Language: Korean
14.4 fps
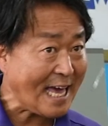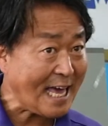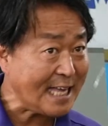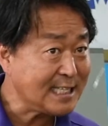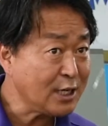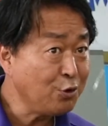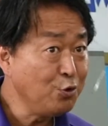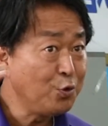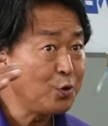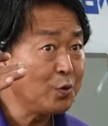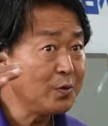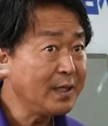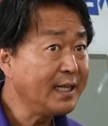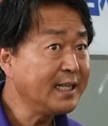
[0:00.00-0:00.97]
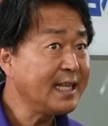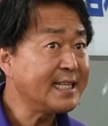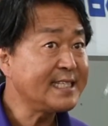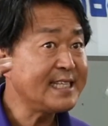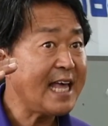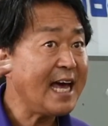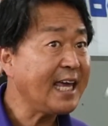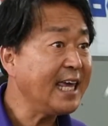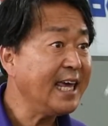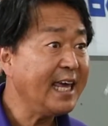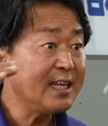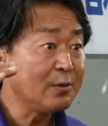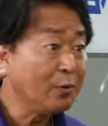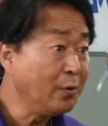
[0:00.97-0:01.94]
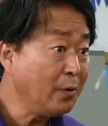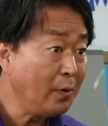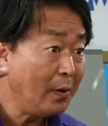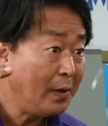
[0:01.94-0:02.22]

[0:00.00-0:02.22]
가장 유통되는데 싸게 해도